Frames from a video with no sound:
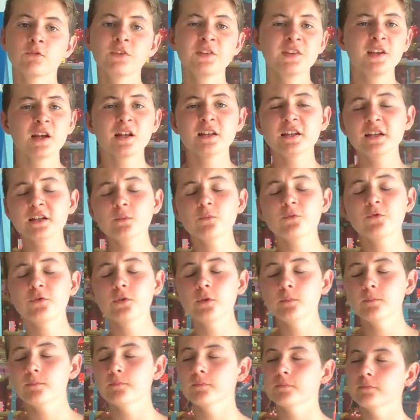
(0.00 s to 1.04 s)
bist ja in jedem
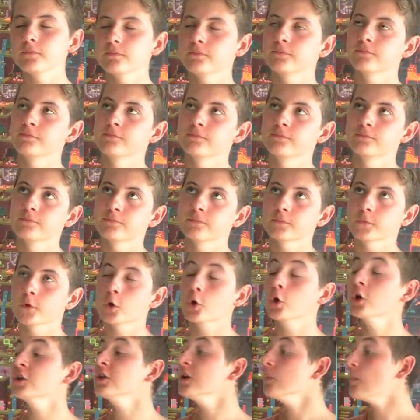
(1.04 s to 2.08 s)
Film.
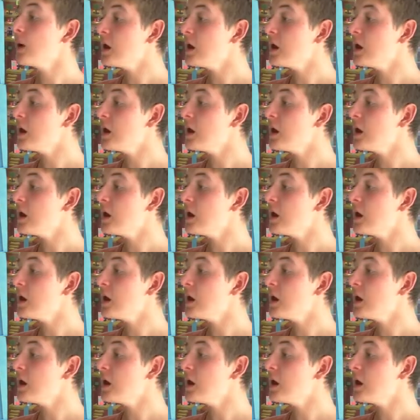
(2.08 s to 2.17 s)
Könnt ihr